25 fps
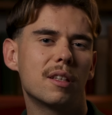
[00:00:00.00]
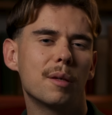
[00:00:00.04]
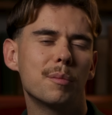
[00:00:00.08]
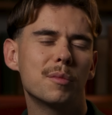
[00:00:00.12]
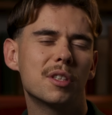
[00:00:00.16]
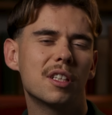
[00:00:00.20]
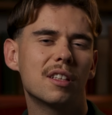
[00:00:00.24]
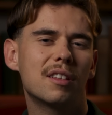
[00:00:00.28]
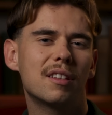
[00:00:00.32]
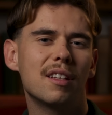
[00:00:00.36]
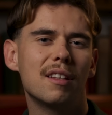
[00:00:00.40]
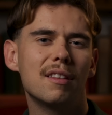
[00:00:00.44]

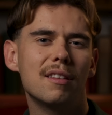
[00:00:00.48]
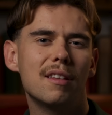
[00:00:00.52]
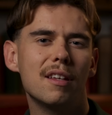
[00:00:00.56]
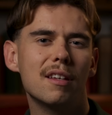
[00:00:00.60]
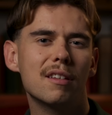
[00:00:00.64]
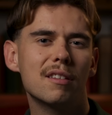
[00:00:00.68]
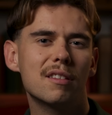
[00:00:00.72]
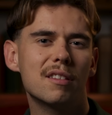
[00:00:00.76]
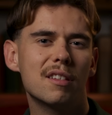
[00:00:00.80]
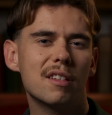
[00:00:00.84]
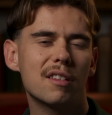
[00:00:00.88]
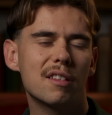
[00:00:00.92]
temos a
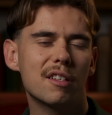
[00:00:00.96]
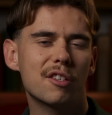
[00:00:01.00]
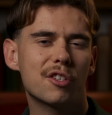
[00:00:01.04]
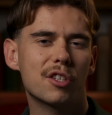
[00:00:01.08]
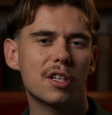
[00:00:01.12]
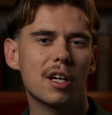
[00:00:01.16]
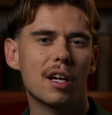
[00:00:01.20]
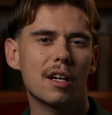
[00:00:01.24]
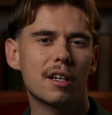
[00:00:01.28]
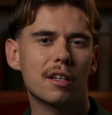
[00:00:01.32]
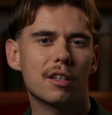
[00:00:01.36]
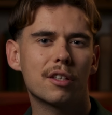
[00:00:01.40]
tendência de
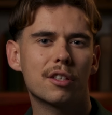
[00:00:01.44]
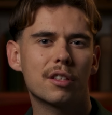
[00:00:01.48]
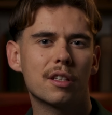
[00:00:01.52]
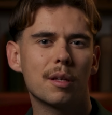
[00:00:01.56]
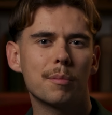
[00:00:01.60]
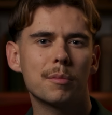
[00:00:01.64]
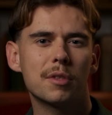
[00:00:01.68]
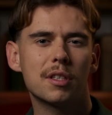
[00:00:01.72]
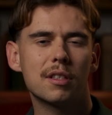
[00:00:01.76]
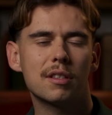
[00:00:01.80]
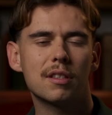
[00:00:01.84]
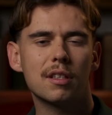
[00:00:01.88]
achar que
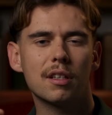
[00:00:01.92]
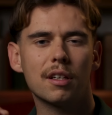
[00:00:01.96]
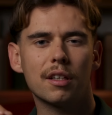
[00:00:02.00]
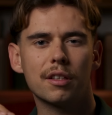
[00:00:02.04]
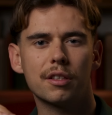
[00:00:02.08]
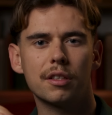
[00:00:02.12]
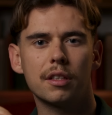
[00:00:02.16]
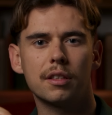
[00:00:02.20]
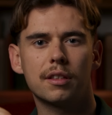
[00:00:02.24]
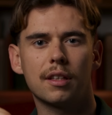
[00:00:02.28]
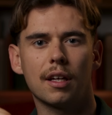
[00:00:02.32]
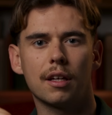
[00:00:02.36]
estamos a ser
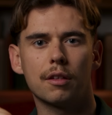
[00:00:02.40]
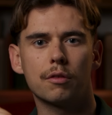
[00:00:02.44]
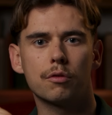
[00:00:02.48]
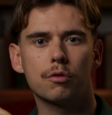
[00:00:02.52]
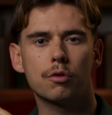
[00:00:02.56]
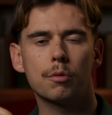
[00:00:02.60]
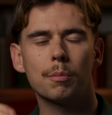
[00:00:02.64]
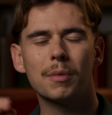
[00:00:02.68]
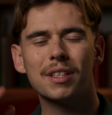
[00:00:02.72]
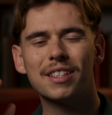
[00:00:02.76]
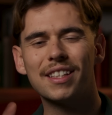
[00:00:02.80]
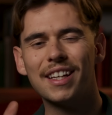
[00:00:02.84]

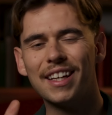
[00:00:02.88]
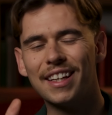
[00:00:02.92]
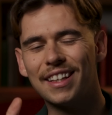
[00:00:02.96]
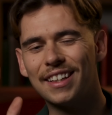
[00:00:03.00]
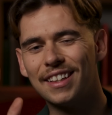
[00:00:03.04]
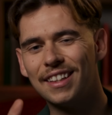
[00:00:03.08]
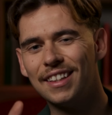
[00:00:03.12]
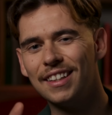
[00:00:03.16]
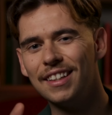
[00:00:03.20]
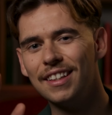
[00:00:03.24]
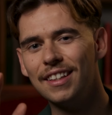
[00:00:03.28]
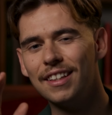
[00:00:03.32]
rejeitados, mas é
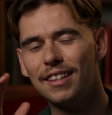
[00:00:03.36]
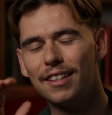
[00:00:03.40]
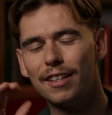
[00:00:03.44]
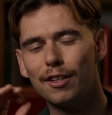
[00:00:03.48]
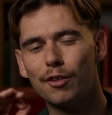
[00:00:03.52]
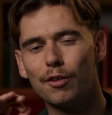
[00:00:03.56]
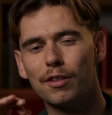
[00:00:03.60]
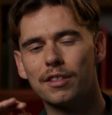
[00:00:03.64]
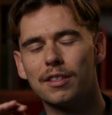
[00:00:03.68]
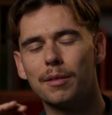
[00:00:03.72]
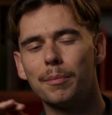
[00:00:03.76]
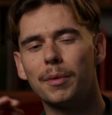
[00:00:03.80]
aqui que a
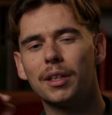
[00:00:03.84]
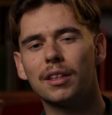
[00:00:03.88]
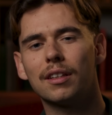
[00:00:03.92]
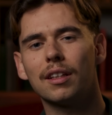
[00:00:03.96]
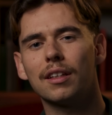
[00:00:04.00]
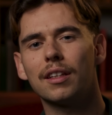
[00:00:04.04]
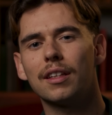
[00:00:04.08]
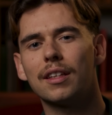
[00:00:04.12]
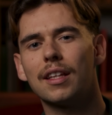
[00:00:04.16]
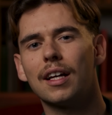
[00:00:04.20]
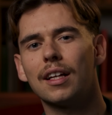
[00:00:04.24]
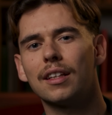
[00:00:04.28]
nossa
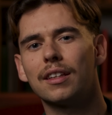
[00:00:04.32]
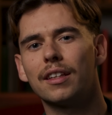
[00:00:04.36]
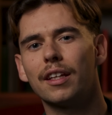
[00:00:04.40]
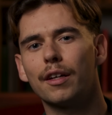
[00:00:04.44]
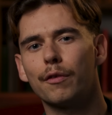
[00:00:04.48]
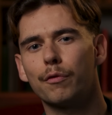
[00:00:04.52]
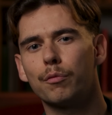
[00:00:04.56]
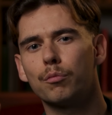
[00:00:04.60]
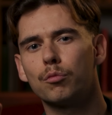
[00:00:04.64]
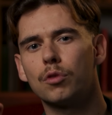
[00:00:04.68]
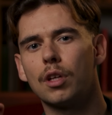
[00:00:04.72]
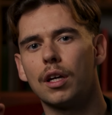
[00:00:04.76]
mentalidade
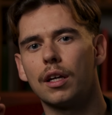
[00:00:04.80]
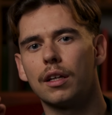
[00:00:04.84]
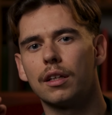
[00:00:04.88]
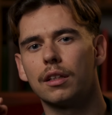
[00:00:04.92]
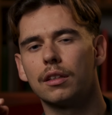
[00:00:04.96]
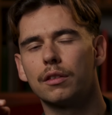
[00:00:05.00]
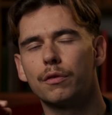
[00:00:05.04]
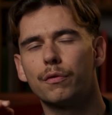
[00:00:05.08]
deve mudar.